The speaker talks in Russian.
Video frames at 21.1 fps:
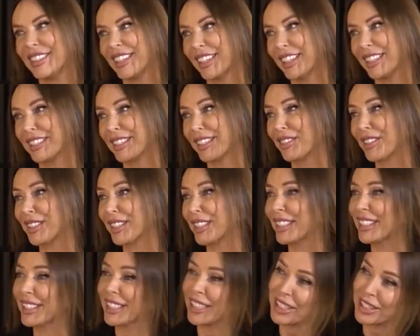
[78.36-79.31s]

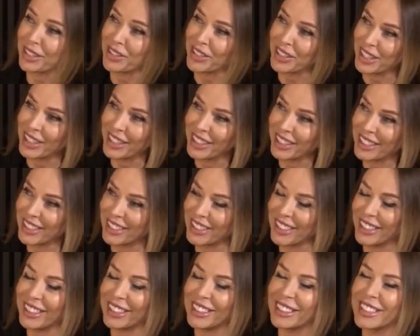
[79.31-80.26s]
Здравствуйте, здравствуйте,
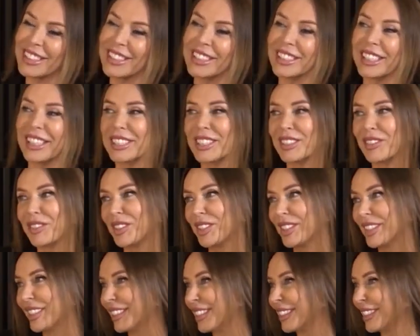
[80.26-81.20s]
Екатерина,
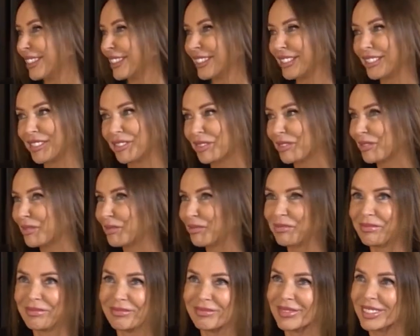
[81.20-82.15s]
здравствуйте, э,
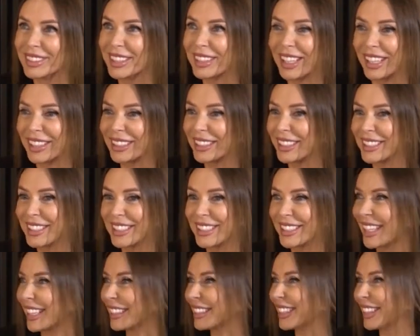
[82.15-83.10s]

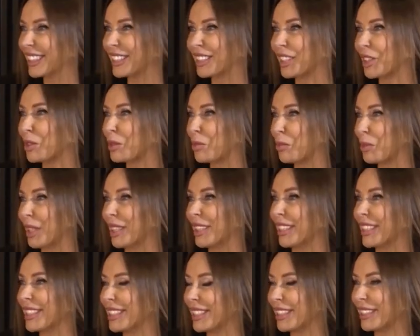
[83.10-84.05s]
организаторы такой
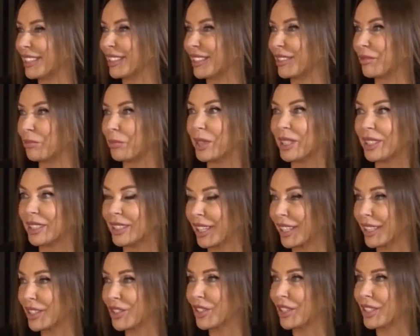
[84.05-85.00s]
прекрасной
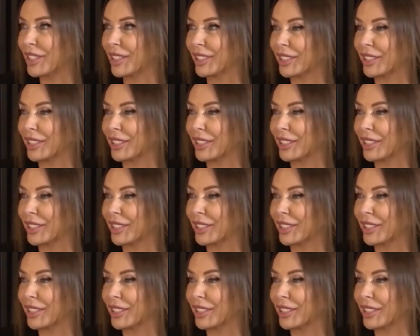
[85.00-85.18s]
передачи,